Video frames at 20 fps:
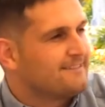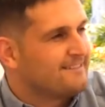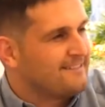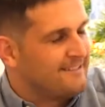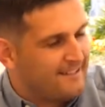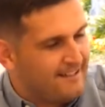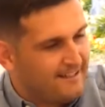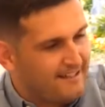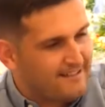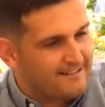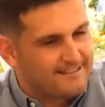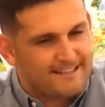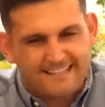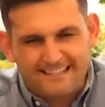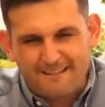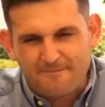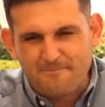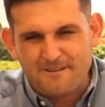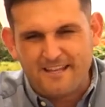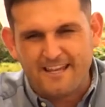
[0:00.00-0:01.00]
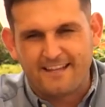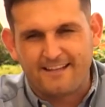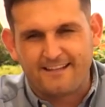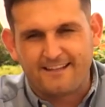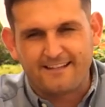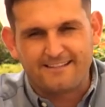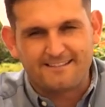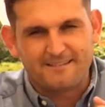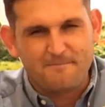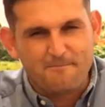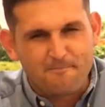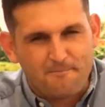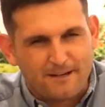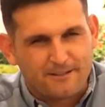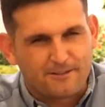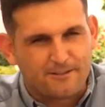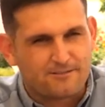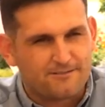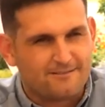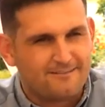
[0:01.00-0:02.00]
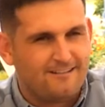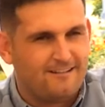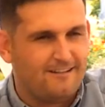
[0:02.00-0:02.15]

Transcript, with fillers: te tratan bien, es simpático.